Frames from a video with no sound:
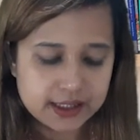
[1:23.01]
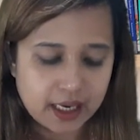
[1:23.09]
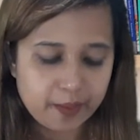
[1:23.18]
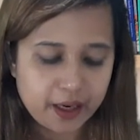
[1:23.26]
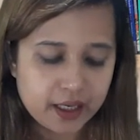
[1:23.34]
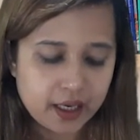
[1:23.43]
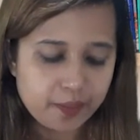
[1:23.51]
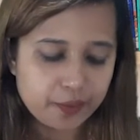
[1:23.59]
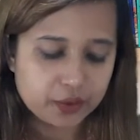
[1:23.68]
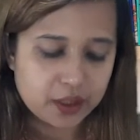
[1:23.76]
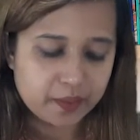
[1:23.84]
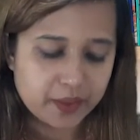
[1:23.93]
জামাইরা
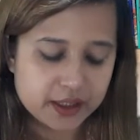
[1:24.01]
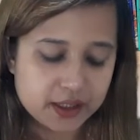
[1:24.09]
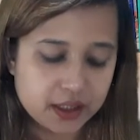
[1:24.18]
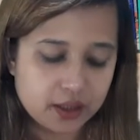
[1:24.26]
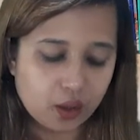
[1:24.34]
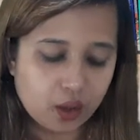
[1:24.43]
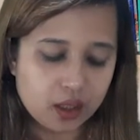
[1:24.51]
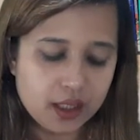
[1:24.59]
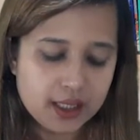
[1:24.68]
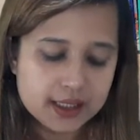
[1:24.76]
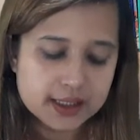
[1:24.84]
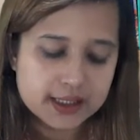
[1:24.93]
প্রতিবেশীর দল
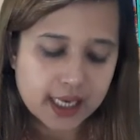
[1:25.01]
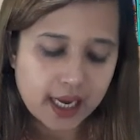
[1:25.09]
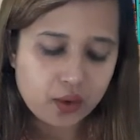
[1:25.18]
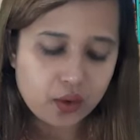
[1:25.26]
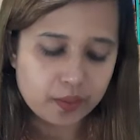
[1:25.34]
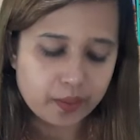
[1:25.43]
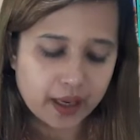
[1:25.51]
চাকর